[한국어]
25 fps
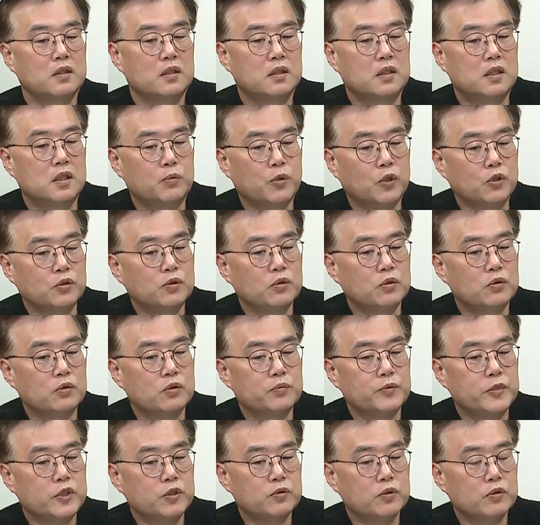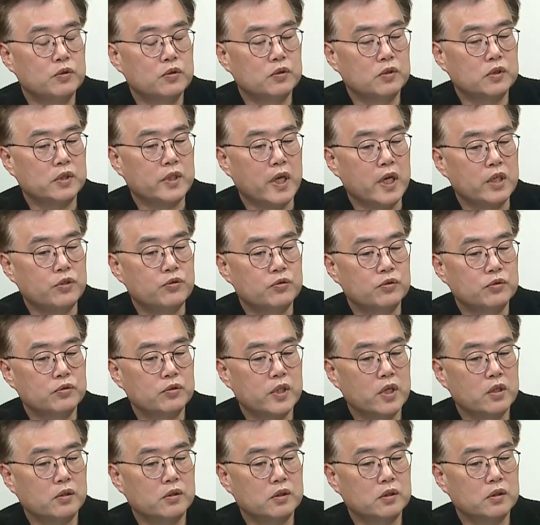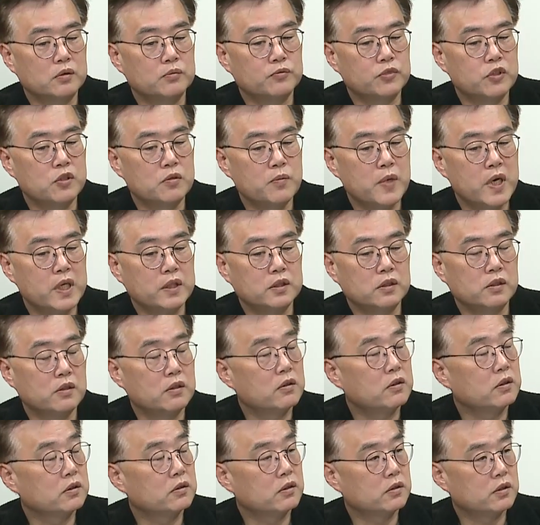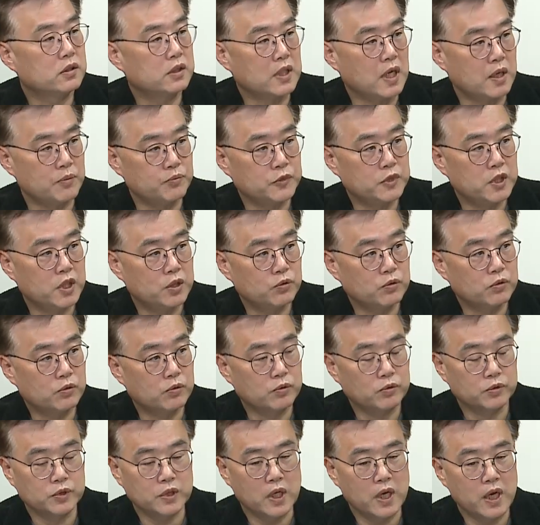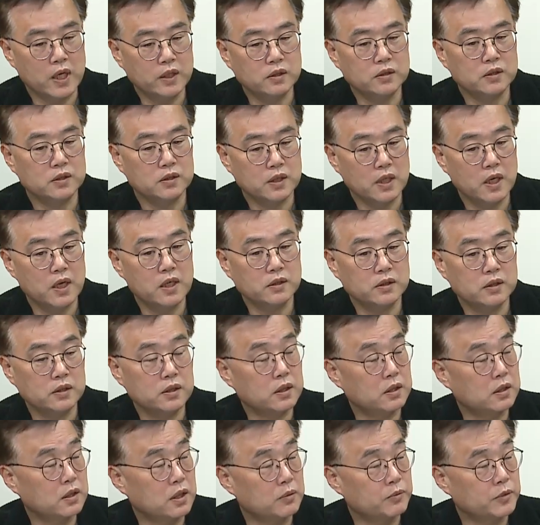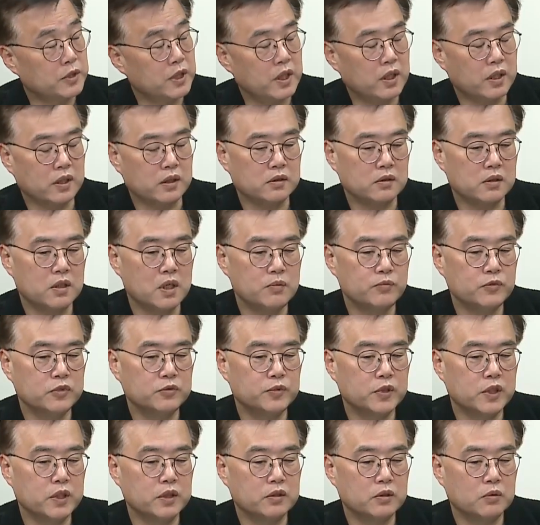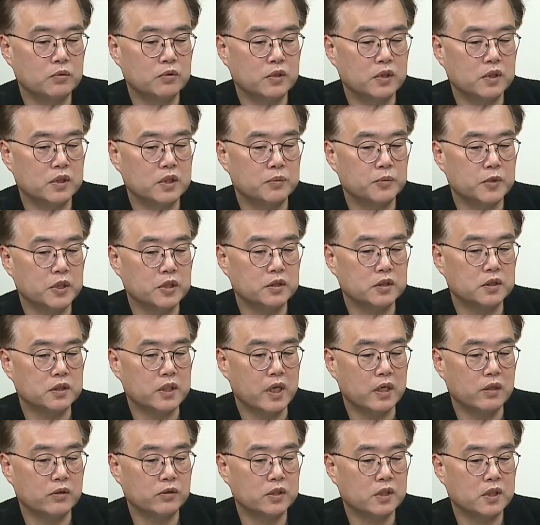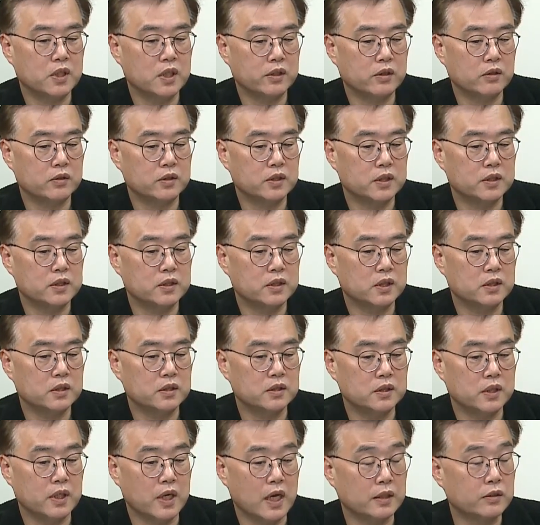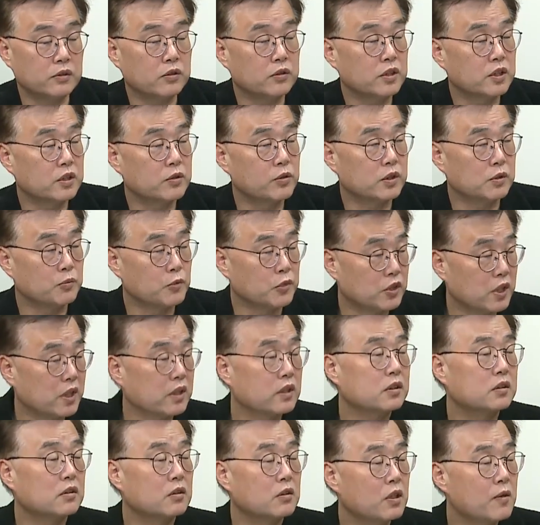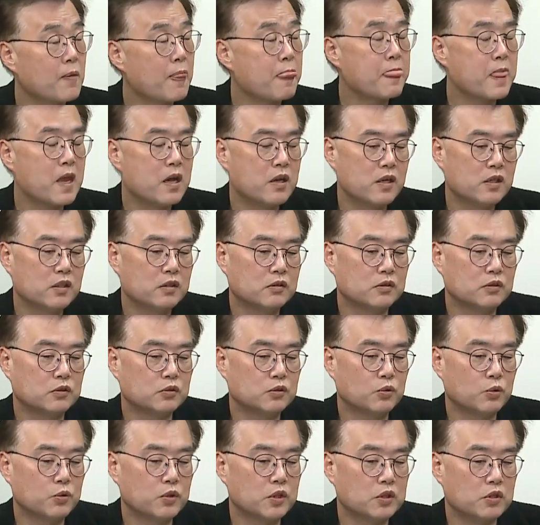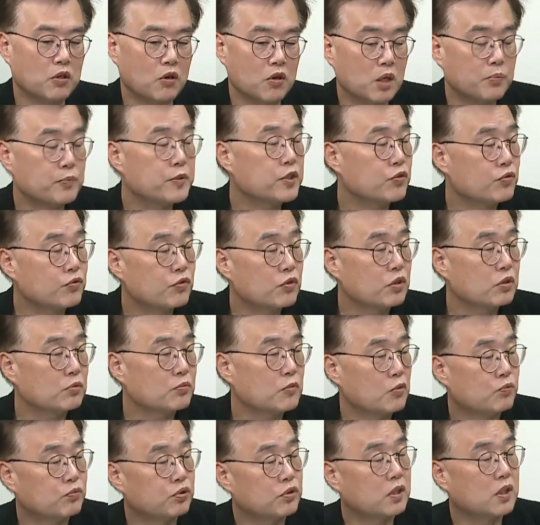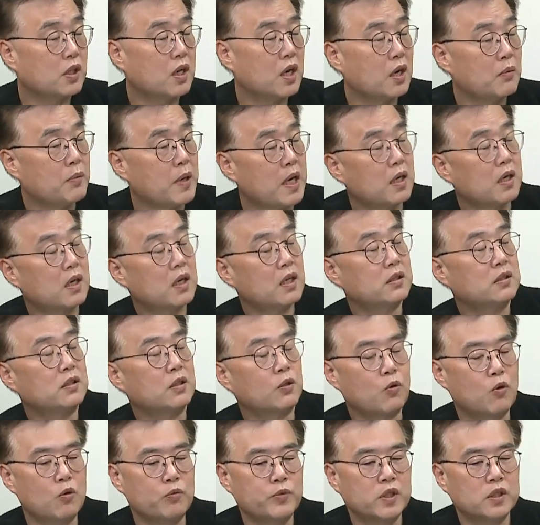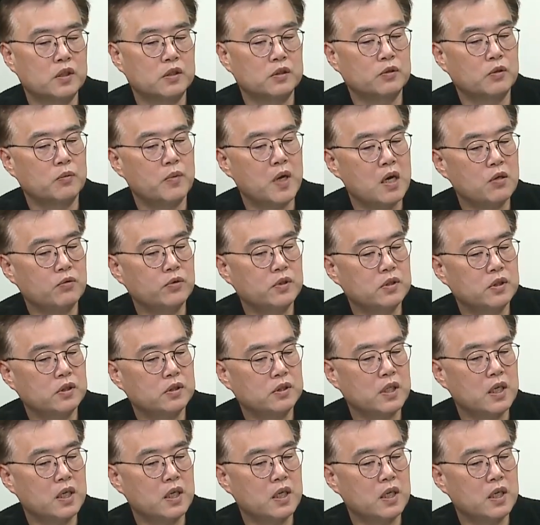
기본적으로 미국 대중들의 어떤 불만 이런 것들을 잠재우고자 하는 사항들이기 때문에 그러한 부분에서 보게 되면 이 에너지 가격 자체를 이제 안정시키기 위해서 최근에서 그 소위 전략 비축률을 뭐 풀까 말까 이제 고민을 좀 하고 있는